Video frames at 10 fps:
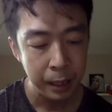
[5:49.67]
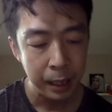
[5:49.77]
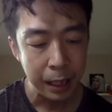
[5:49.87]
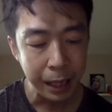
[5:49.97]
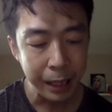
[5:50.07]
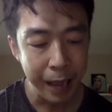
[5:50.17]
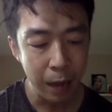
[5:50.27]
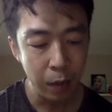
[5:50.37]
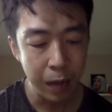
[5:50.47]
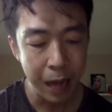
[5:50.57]
lãnh đạo
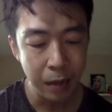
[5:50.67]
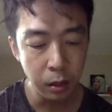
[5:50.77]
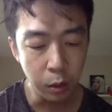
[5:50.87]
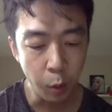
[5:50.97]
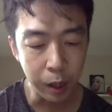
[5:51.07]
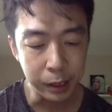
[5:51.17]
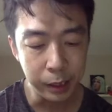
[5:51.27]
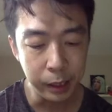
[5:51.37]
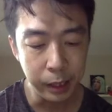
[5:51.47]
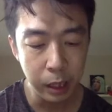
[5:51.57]
là người quản
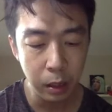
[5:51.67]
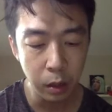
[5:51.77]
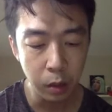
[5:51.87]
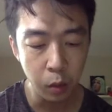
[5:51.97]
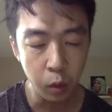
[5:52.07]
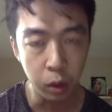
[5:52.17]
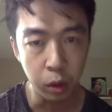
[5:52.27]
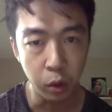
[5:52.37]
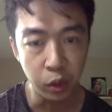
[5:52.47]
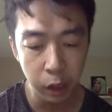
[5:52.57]
trị năng lượng của
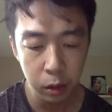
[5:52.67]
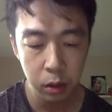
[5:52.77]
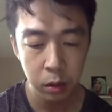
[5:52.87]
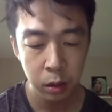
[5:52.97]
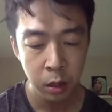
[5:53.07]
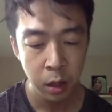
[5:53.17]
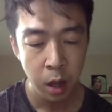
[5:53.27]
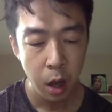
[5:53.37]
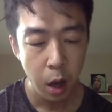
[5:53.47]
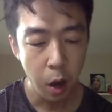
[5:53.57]
tổ chức
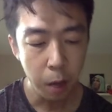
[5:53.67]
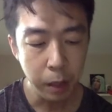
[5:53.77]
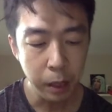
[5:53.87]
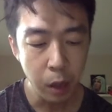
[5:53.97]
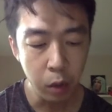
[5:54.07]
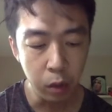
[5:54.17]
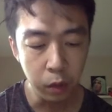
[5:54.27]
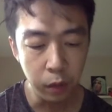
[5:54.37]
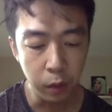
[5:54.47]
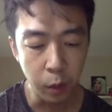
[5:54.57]
họ bắt đầu từ
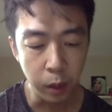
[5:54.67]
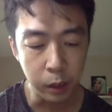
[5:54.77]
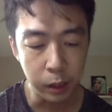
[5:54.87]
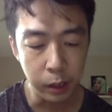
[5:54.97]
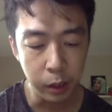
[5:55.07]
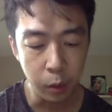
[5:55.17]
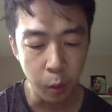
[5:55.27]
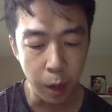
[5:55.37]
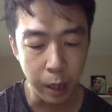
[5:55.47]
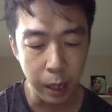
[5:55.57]
việc quản trị hiệu
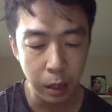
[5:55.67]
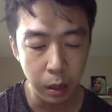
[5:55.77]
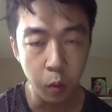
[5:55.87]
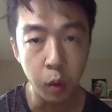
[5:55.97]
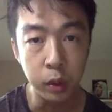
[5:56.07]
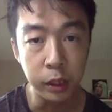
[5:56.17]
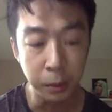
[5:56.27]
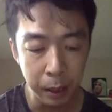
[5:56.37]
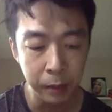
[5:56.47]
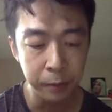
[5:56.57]
quả năng lượng của chính
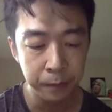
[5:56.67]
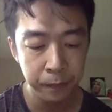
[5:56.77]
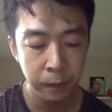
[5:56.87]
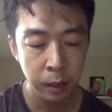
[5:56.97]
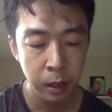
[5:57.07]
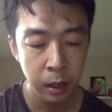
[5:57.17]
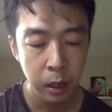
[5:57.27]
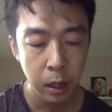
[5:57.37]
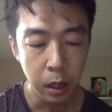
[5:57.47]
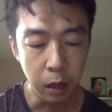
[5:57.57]
mình
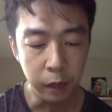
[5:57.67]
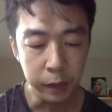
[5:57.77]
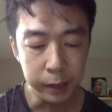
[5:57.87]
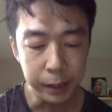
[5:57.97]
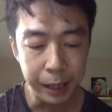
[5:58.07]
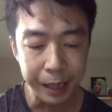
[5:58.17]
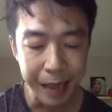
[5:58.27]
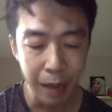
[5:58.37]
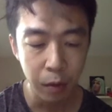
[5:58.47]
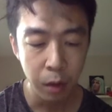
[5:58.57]
ở vị trí lãnh
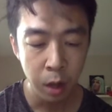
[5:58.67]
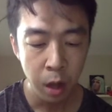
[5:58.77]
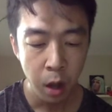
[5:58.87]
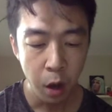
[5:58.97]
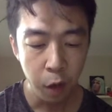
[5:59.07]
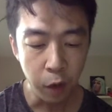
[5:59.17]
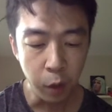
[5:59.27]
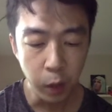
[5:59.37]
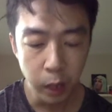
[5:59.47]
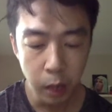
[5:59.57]
đạo họ phải
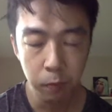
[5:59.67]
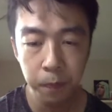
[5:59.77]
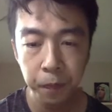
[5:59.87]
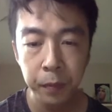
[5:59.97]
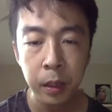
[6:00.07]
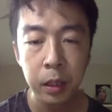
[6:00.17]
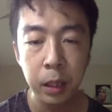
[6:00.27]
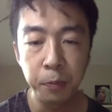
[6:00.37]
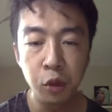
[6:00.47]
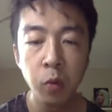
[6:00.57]
huy động
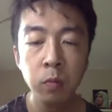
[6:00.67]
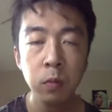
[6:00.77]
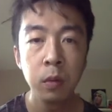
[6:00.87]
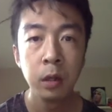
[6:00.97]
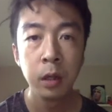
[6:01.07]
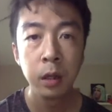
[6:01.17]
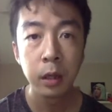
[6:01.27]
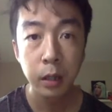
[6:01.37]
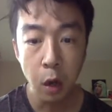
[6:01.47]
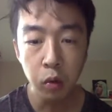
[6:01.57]
tập trung
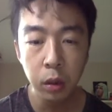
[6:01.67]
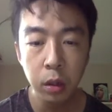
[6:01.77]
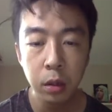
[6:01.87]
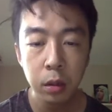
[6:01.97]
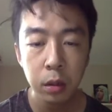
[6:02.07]
đầu tư